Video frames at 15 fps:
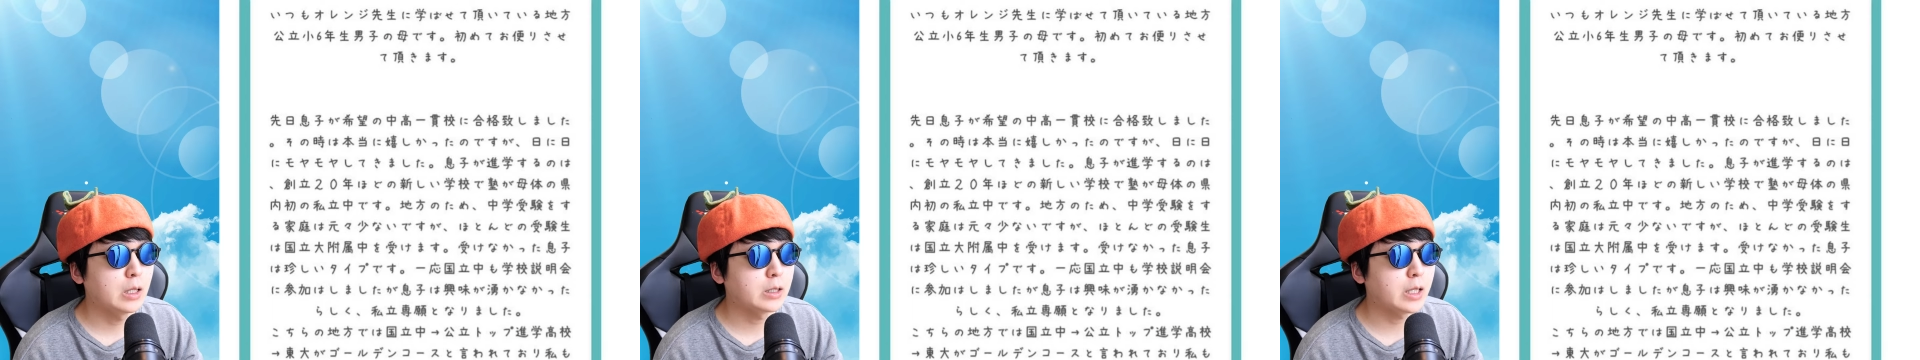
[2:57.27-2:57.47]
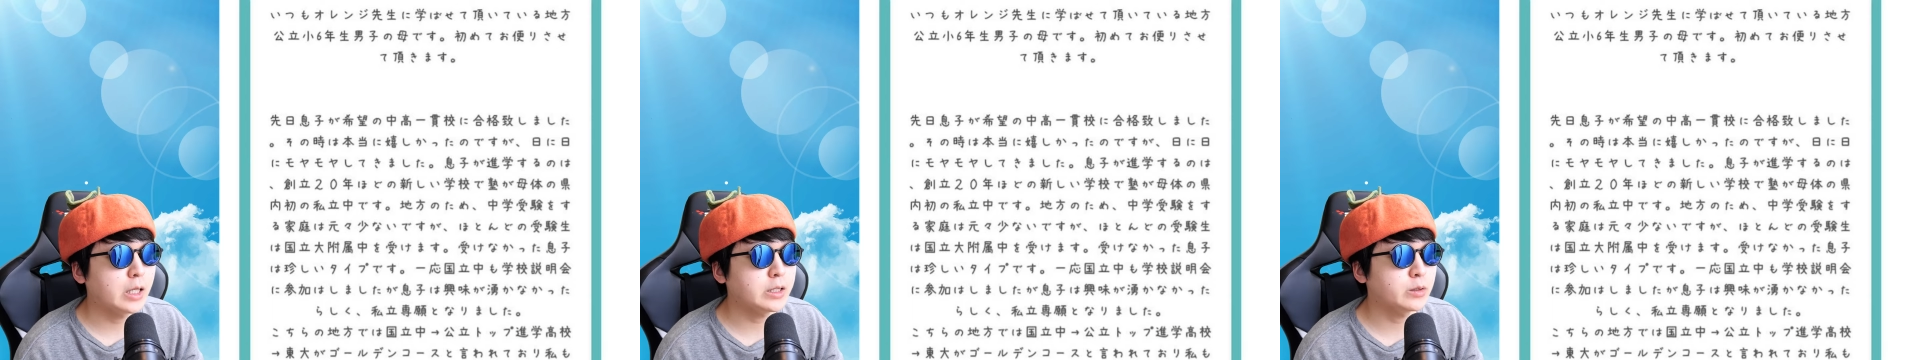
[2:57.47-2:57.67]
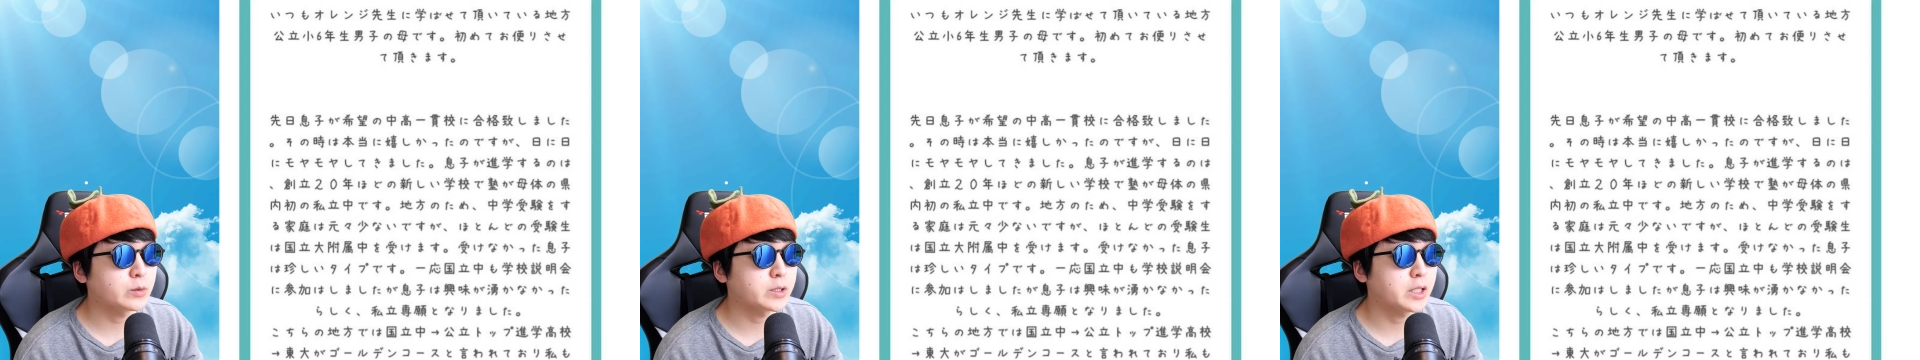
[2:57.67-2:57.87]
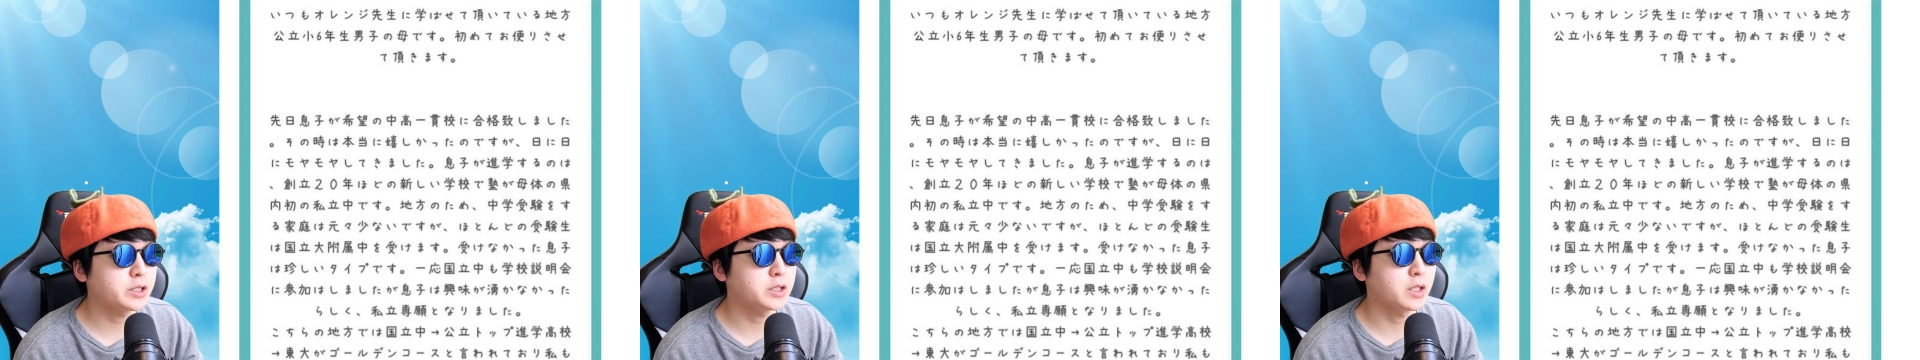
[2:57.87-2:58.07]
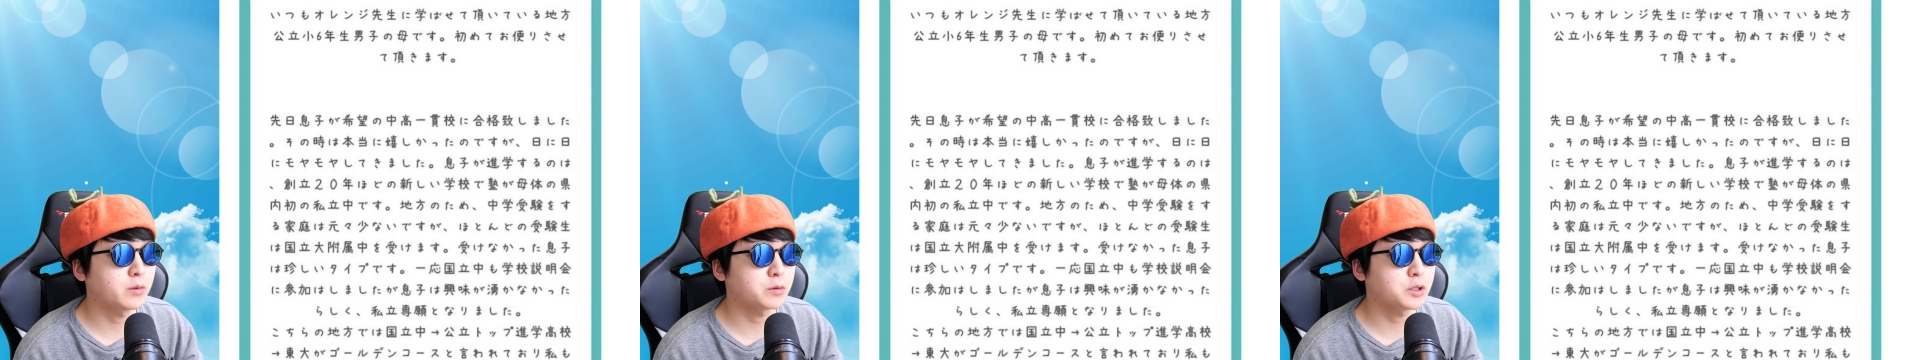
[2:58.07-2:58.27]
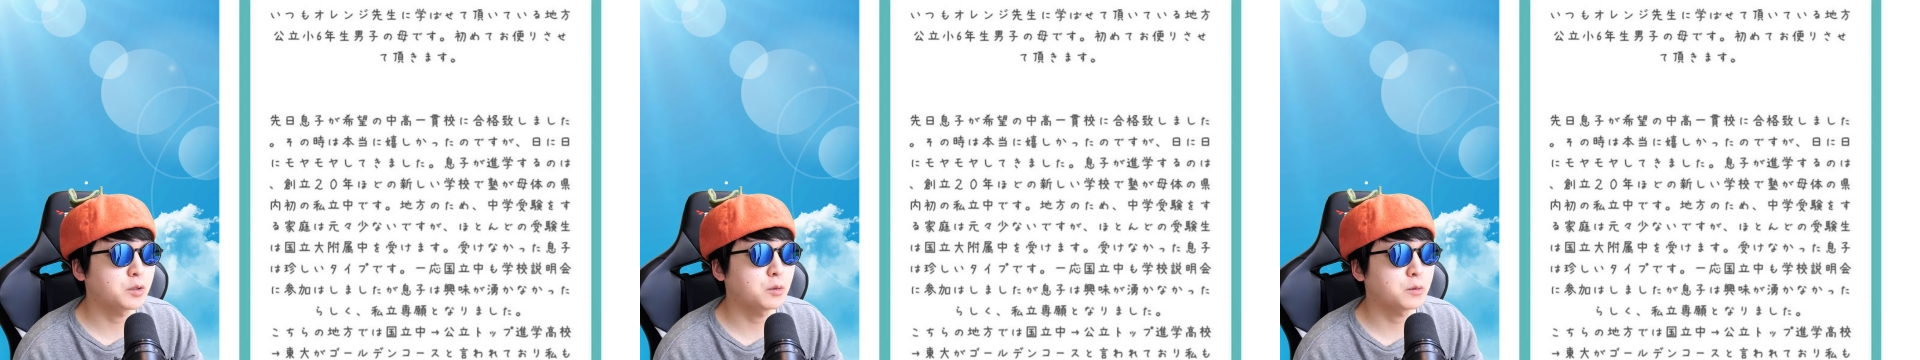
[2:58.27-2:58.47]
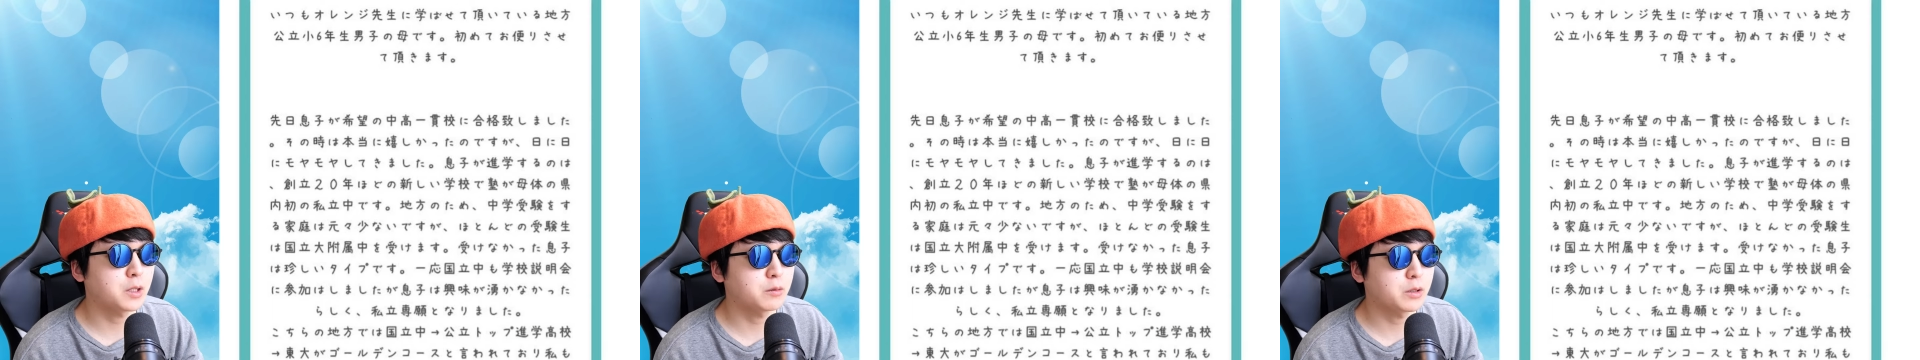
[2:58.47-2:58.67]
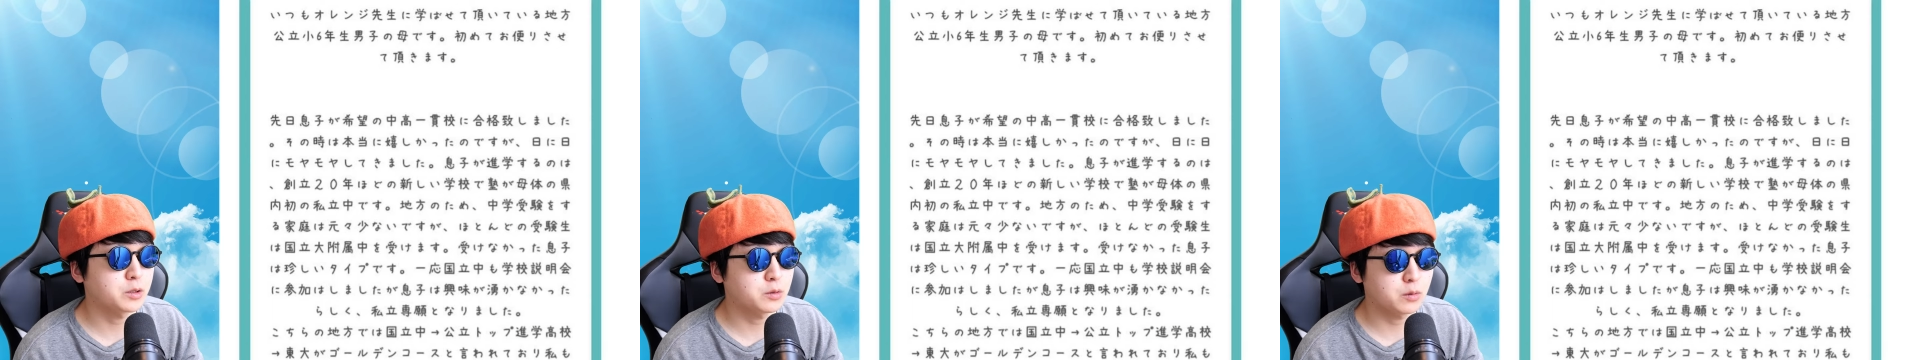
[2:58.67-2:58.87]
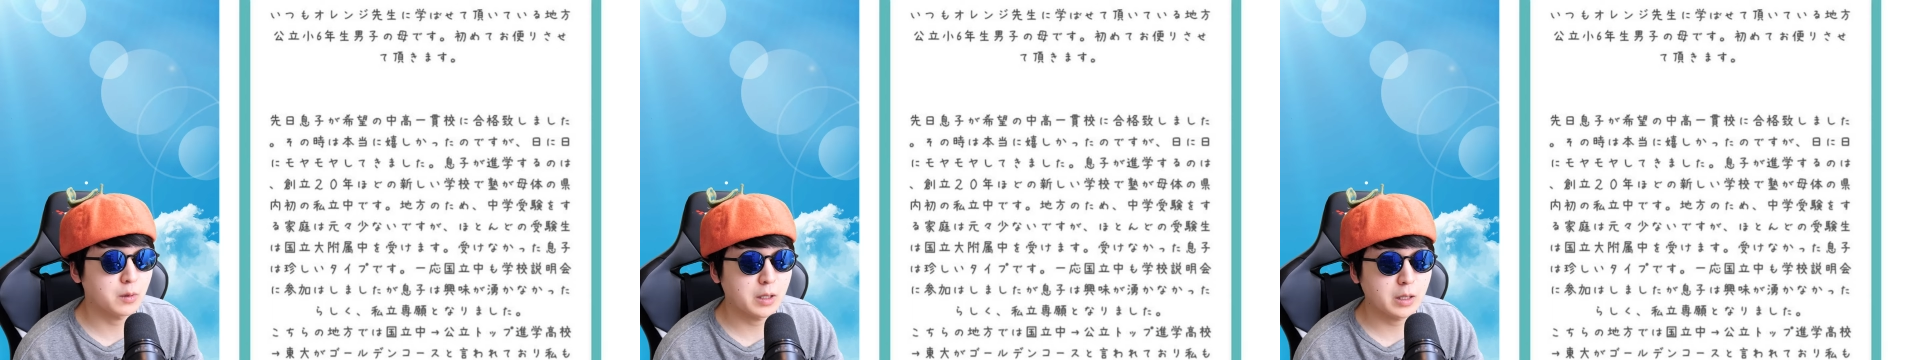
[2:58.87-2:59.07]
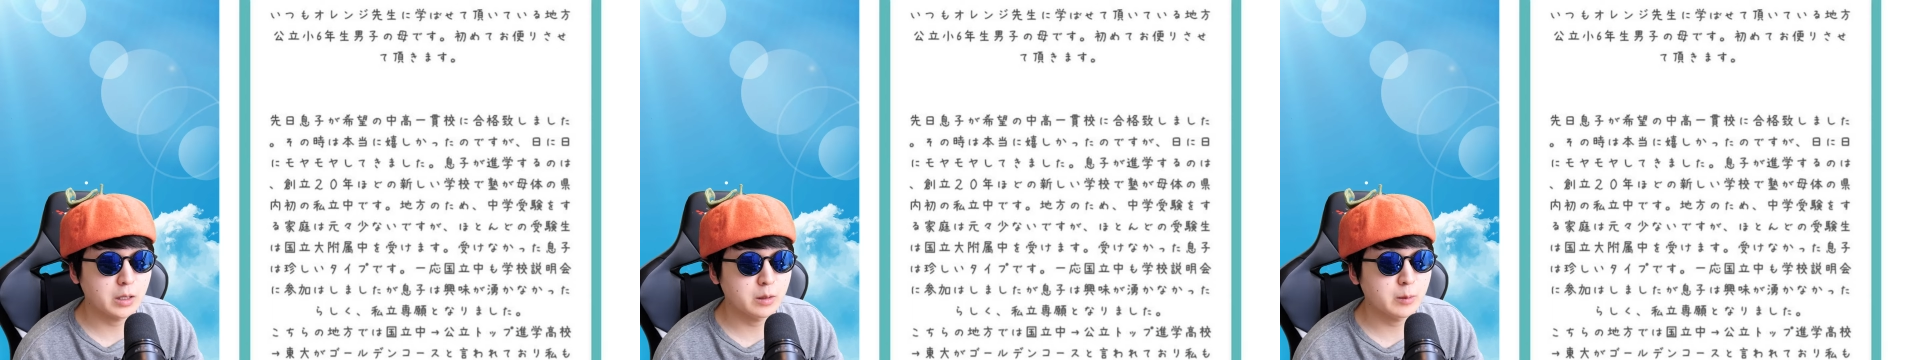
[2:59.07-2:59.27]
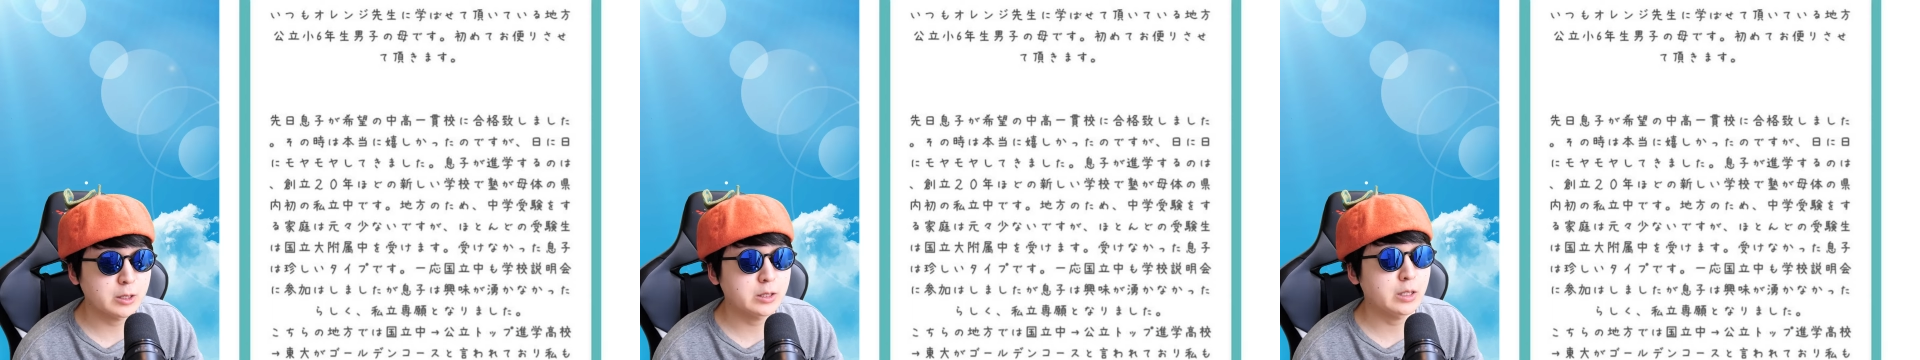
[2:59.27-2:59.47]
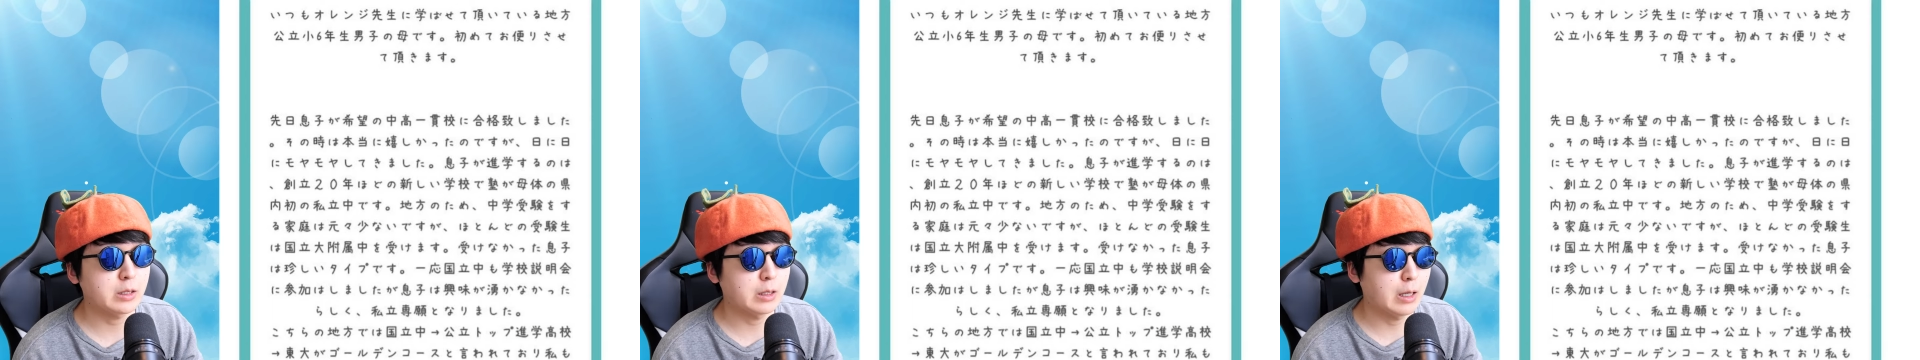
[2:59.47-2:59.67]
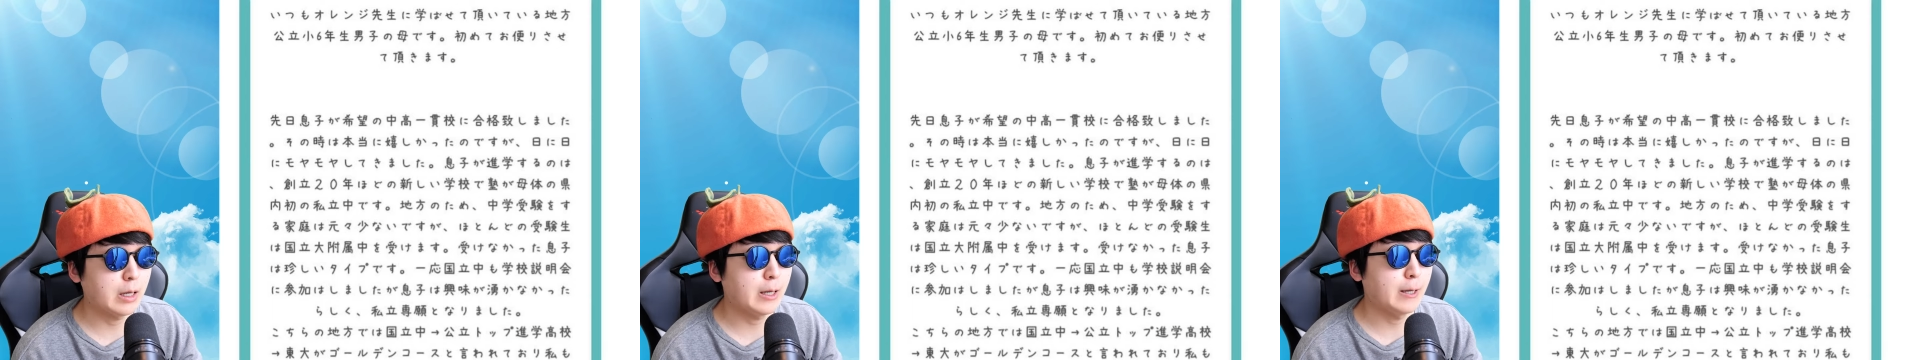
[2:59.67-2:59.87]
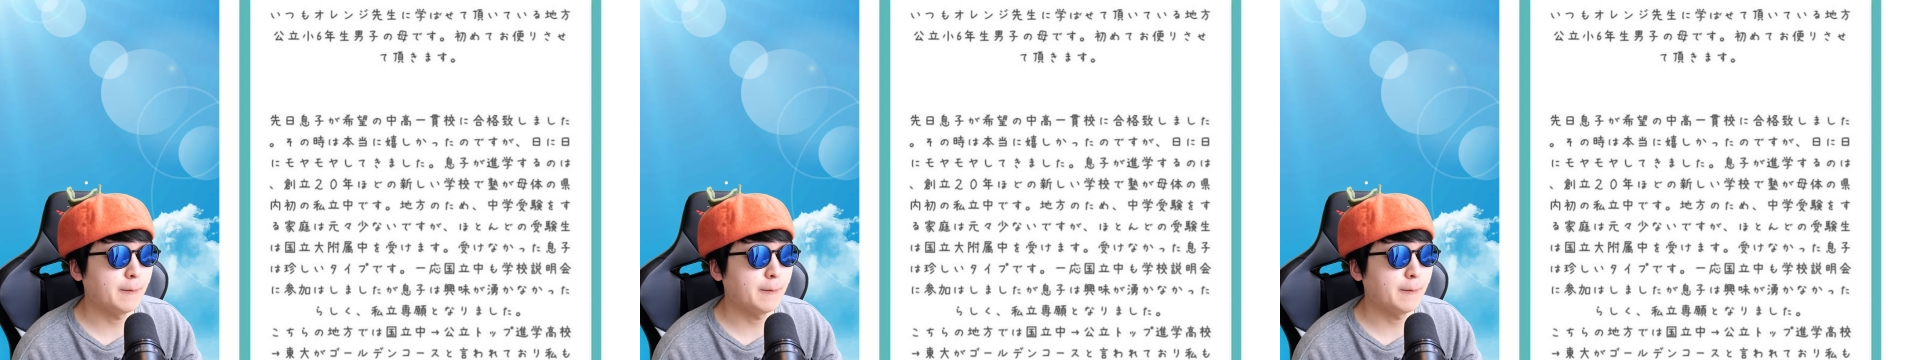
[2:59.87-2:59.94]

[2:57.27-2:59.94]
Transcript: 何を指しての地方なのかちょっと分かりませんが、